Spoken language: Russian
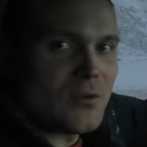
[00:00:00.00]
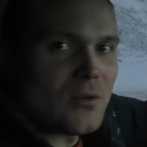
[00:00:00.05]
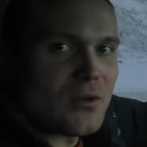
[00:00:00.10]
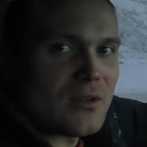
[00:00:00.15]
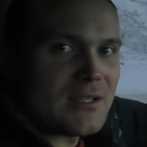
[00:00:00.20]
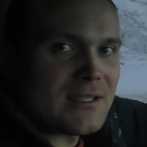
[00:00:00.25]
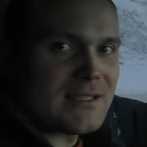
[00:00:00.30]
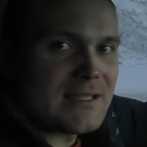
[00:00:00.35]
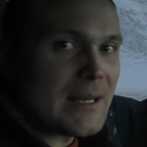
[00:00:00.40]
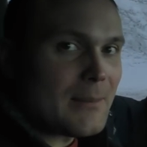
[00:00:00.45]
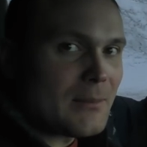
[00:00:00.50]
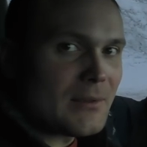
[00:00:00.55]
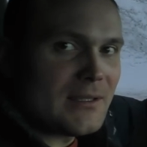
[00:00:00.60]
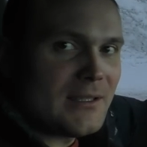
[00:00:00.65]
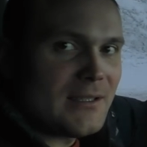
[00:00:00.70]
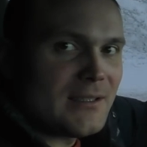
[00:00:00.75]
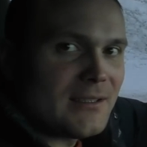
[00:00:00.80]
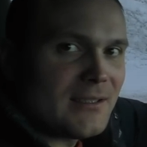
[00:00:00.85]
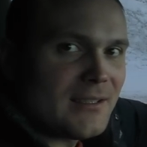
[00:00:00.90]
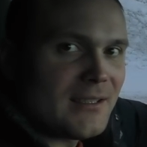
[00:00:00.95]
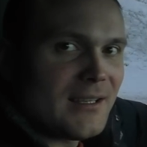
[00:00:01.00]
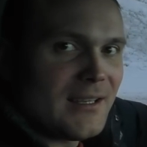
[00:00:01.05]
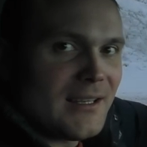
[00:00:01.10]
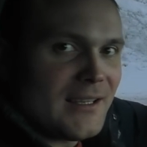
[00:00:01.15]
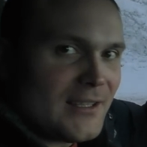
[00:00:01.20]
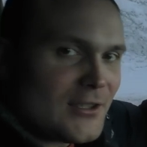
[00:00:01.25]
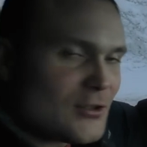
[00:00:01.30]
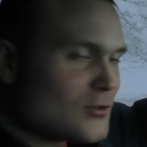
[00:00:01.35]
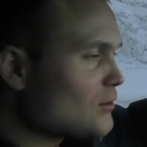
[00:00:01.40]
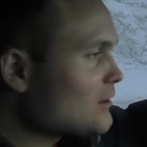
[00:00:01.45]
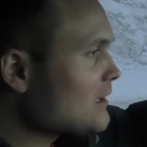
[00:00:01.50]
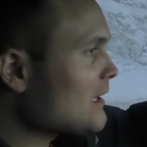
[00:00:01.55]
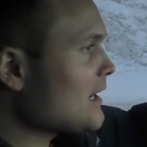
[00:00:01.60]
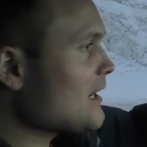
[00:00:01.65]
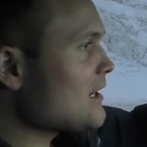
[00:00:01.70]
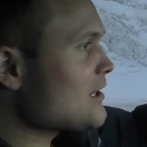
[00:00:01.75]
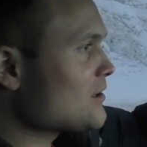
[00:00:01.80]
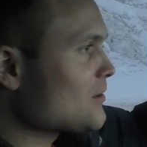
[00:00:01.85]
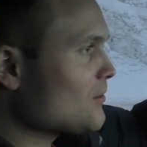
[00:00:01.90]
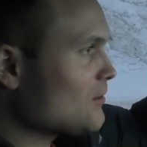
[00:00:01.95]
в городе, самый длинный. И суть
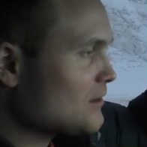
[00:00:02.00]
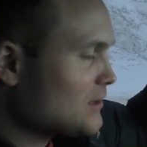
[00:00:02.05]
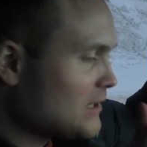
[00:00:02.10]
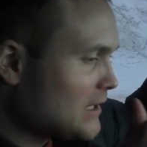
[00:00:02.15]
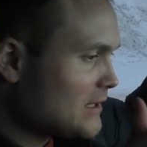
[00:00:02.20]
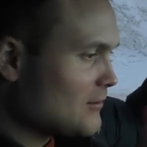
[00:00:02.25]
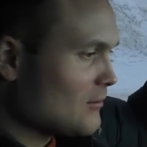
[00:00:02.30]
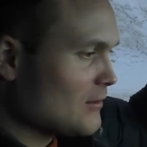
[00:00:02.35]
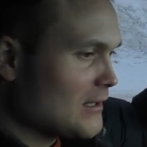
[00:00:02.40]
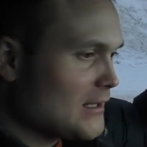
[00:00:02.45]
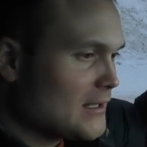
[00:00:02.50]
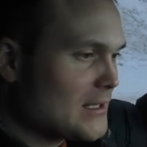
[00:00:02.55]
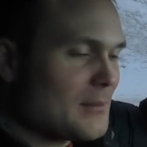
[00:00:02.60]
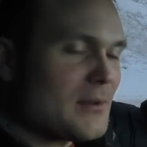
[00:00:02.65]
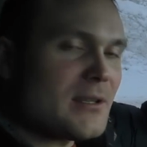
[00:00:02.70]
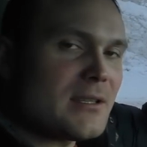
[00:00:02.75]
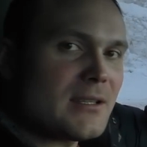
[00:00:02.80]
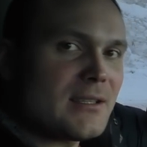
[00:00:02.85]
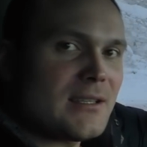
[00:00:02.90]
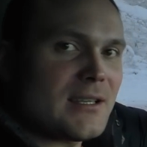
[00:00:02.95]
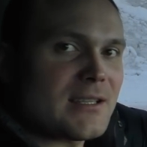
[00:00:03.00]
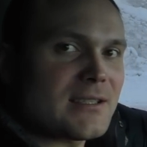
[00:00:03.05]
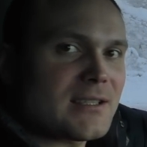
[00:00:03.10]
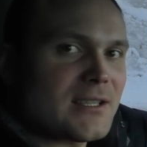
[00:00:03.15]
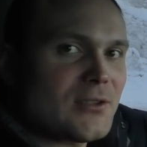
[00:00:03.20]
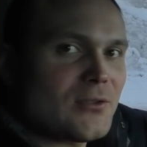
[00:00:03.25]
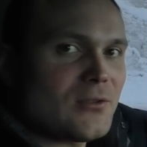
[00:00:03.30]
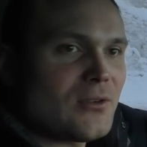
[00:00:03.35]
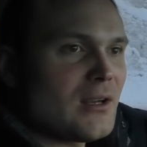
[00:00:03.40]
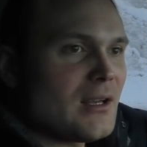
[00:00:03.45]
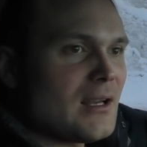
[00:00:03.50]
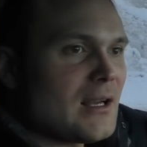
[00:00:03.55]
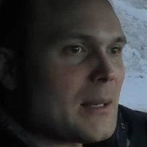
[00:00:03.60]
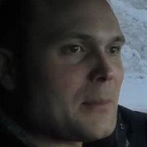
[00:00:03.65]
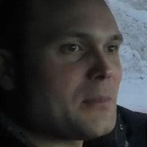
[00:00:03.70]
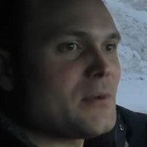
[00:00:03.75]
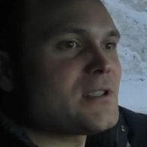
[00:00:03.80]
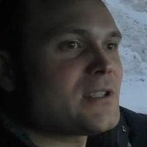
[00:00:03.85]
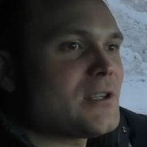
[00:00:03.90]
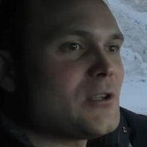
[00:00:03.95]
такая, что вот сейчас вот на этом месте, где я стою,
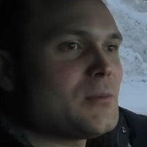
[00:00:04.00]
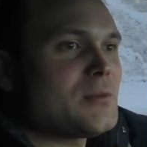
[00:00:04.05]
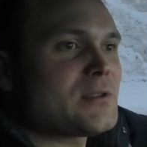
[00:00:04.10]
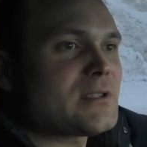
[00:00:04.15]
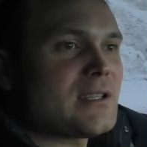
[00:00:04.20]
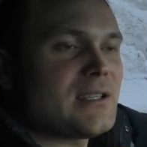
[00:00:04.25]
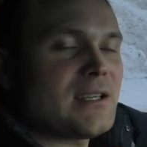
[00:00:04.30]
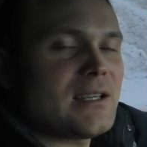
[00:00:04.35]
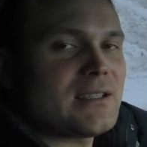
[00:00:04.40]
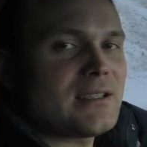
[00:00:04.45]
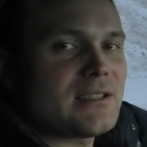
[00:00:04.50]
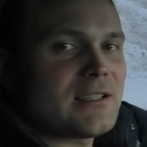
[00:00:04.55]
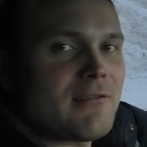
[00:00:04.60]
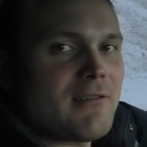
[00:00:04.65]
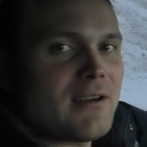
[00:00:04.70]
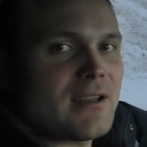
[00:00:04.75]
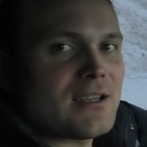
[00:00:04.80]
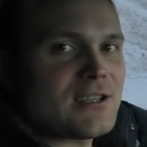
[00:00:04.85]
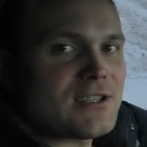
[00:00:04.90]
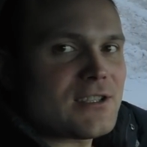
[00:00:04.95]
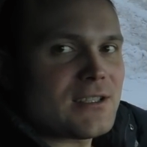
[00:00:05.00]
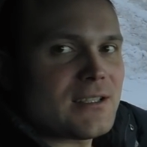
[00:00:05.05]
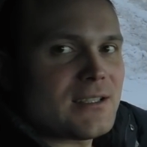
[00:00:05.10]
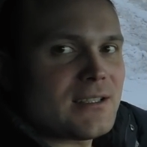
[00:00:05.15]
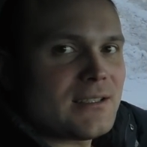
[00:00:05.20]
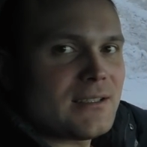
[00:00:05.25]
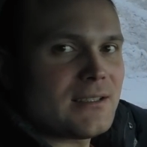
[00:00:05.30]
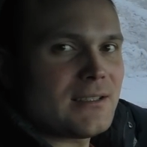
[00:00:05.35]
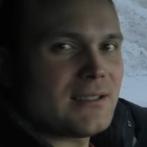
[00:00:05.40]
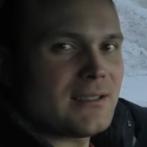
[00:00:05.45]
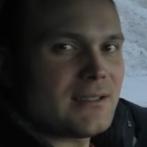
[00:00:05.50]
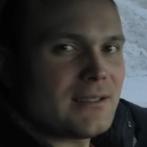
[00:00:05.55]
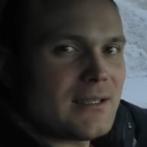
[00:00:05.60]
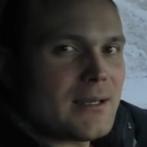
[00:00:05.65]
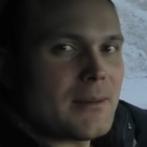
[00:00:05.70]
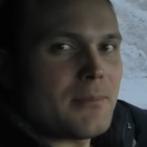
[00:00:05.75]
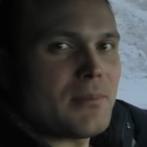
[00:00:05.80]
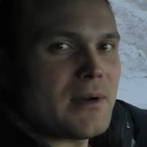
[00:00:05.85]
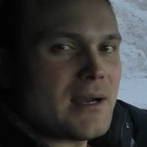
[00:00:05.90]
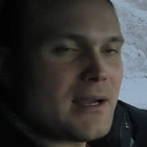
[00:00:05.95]
обычно любят стоять товарищи
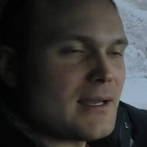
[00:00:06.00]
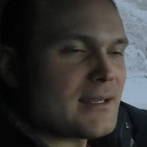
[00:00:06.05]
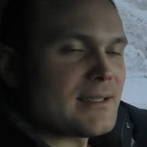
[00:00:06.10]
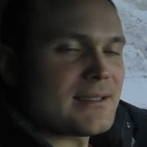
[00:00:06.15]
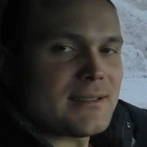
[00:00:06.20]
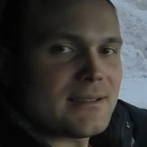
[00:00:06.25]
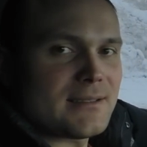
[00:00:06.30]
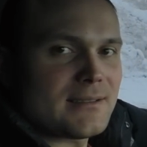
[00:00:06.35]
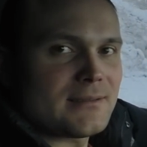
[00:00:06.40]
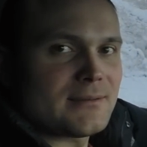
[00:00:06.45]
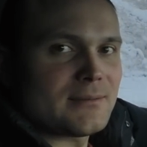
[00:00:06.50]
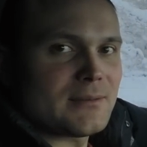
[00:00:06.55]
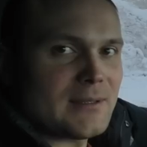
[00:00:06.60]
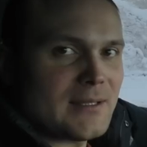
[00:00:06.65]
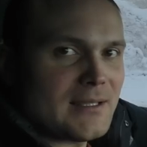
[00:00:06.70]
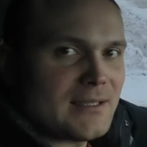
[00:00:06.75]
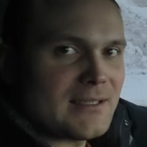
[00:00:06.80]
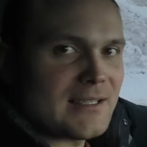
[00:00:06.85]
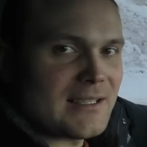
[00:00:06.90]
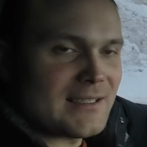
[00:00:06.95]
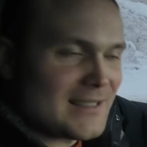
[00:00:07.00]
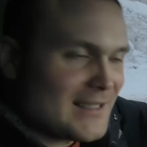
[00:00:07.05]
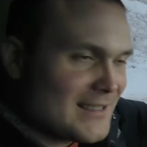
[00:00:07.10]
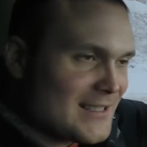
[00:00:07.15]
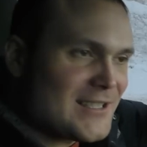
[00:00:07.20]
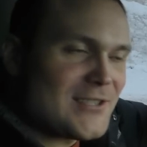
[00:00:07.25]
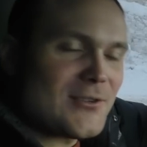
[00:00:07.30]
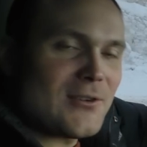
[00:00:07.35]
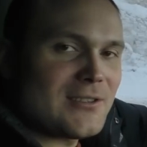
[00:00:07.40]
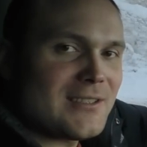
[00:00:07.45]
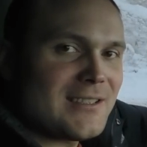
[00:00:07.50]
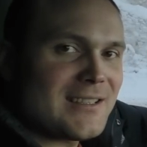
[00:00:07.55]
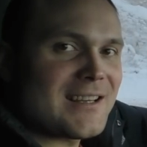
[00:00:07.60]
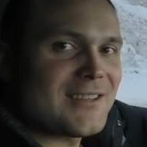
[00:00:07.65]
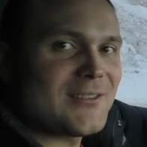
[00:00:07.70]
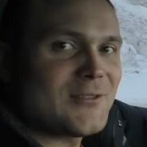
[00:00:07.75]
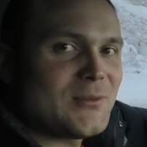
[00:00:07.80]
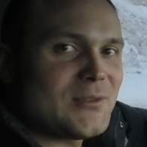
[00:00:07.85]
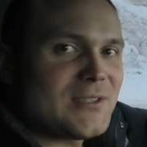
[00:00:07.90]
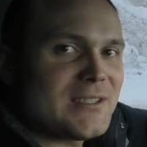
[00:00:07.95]
ДПС. Понимаете? А, а для чего они,
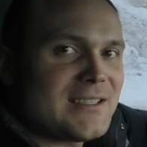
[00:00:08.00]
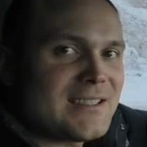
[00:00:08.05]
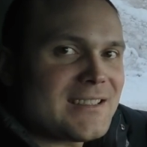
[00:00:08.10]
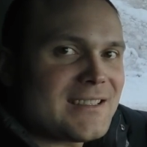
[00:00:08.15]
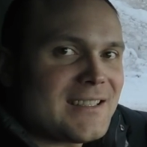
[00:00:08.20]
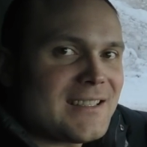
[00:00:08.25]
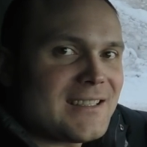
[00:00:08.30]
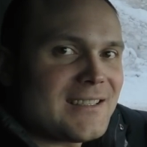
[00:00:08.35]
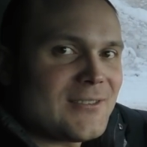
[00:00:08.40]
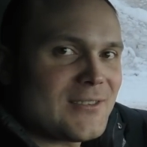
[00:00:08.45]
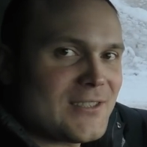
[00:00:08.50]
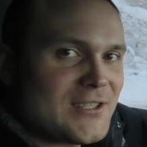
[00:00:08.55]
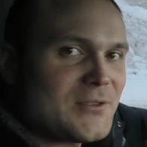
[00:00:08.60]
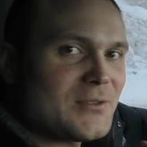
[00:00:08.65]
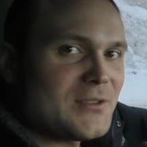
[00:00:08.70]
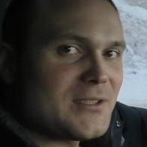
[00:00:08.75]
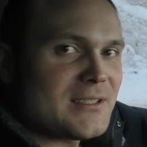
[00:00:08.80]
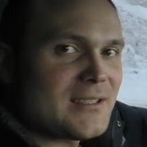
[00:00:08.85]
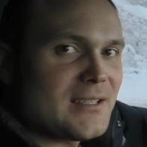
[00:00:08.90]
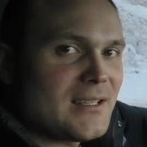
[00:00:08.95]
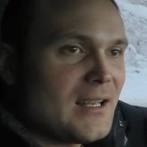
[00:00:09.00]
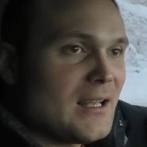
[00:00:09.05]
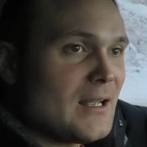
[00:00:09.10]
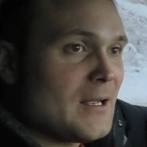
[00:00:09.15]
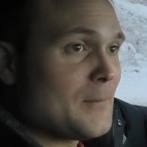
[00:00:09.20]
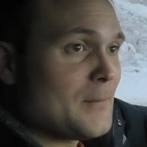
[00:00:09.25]
как думаете, здесь стоят? Для чего они стоят?